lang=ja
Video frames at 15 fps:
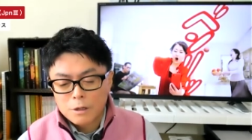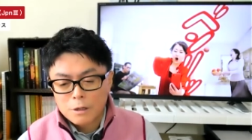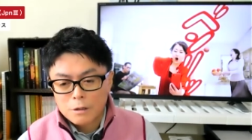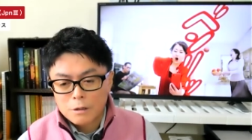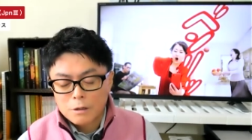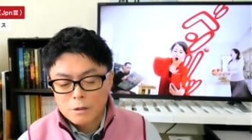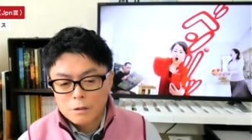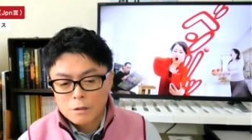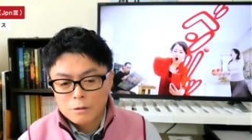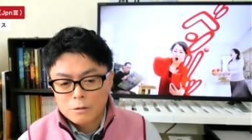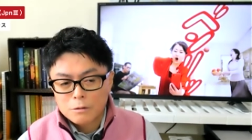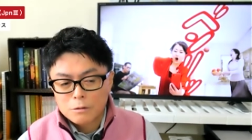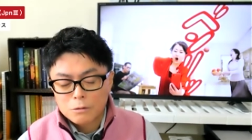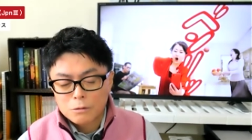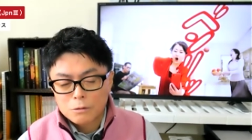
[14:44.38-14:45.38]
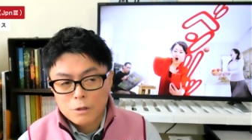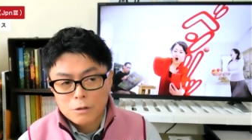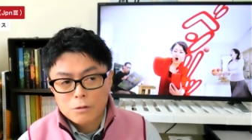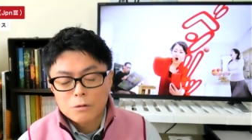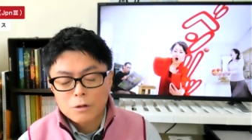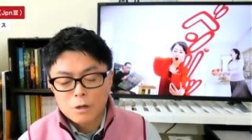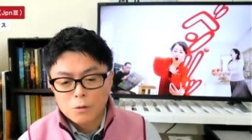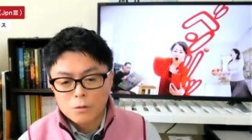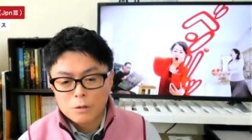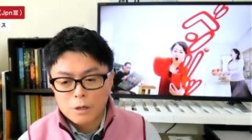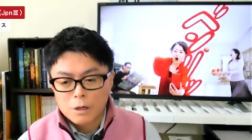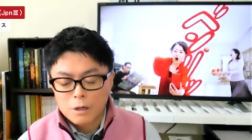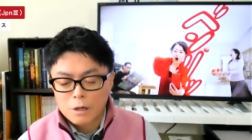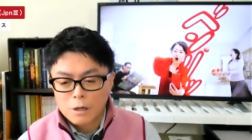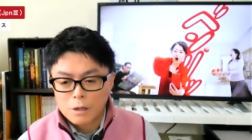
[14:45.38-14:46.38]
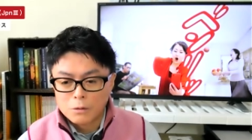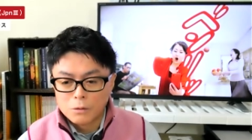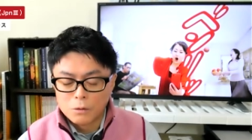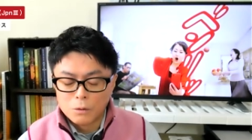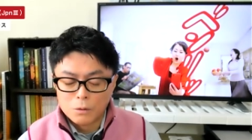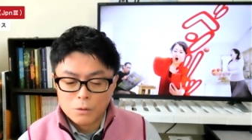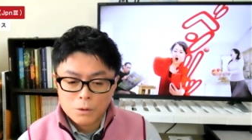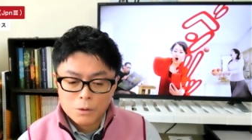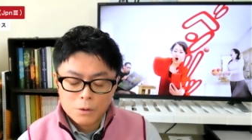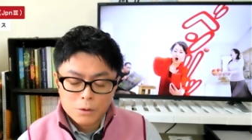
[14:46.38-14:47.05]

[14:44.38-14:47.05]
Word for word: 前回、その先週か大阪杯の